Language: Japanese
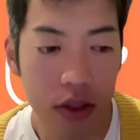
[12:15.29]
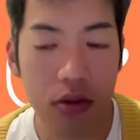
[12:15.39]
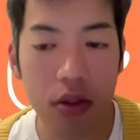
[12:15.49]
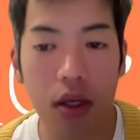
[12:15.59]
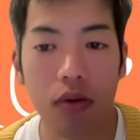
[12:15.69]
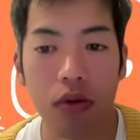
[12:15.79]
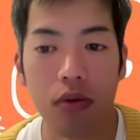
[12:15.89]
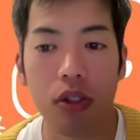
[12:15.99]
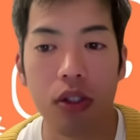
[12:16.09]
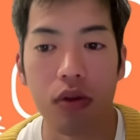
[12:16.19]
衆議院を
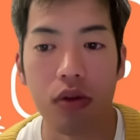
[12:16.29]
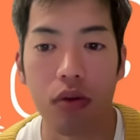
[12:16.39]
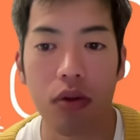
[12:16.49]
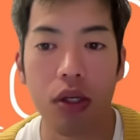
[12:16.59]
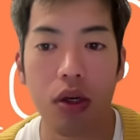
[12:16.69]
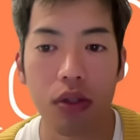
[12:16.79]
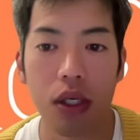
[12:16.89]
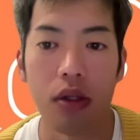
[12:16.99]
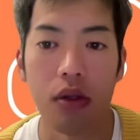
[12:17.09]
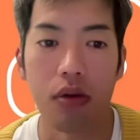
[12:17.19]
通しちゃうと基本的には予
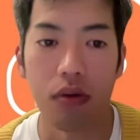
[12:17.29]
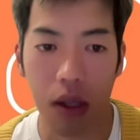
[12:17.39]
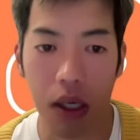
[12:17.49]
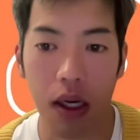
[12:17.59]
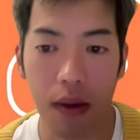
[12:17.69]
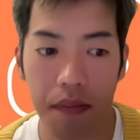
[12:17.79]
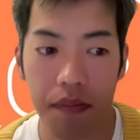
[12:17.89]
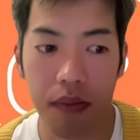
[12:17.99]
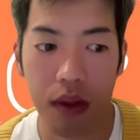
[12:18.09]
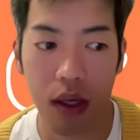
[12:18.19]
算っていうのは、
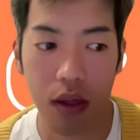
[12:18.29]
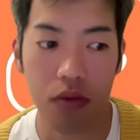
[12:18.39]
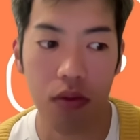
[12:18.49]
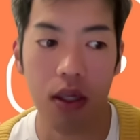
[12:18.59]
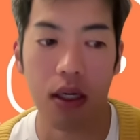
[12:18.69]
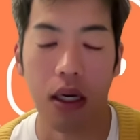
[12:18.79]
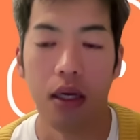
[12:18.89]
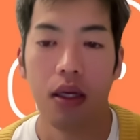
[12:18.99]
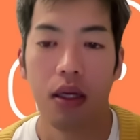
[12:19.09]
あとは、